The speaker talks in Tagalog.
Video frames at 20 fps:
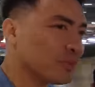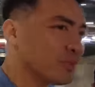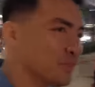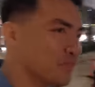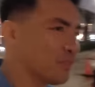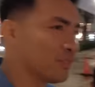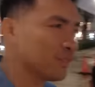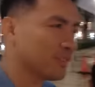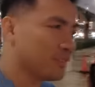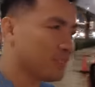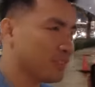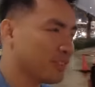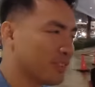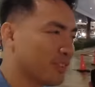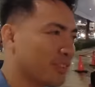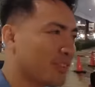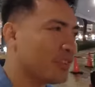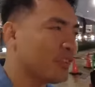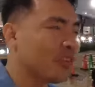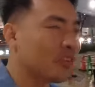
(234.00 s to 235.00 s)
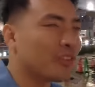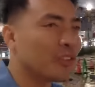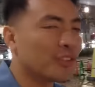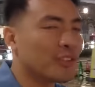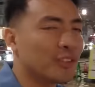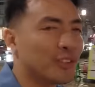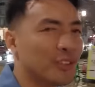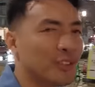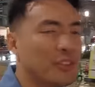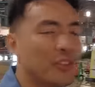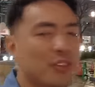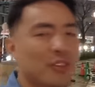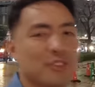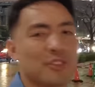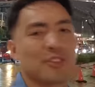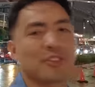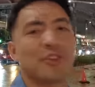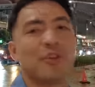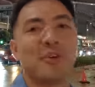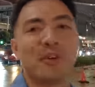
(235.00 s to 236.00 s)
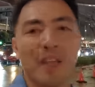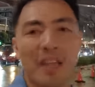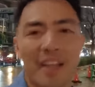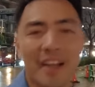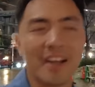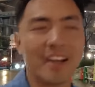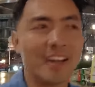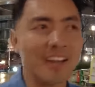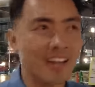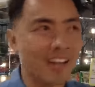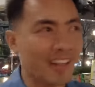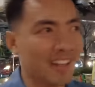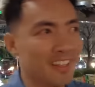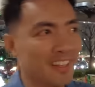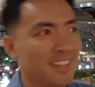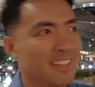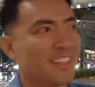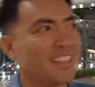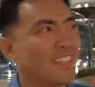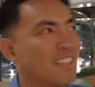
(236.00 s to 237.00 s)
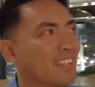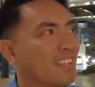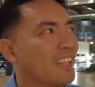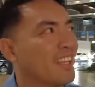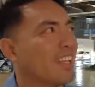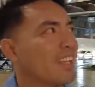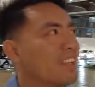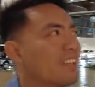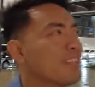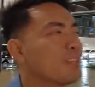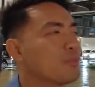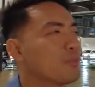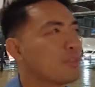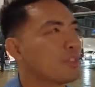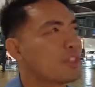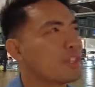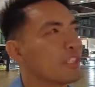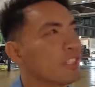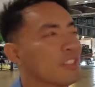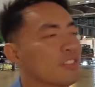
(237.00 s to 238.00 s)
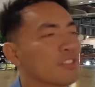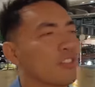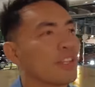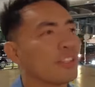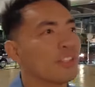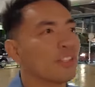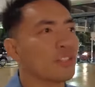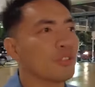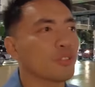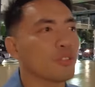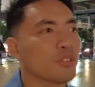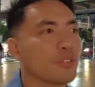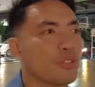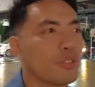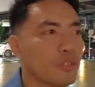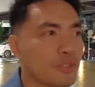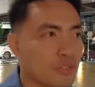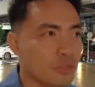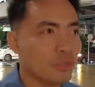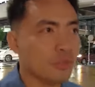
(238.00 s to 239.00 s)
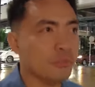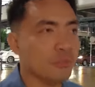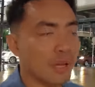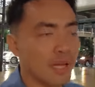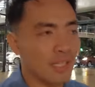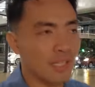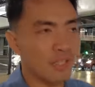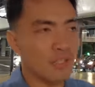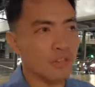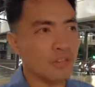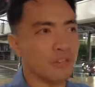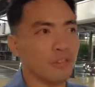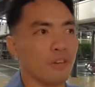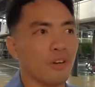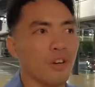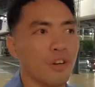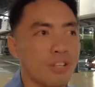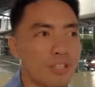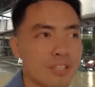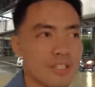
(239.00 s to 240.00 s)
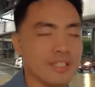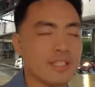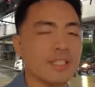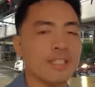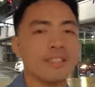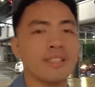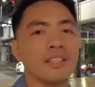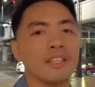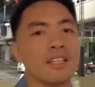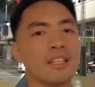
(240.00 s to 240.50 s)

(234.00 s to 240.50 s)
Toyosu area. Toyosu area. And then we're gonna try the Toyosu Manyu Onsen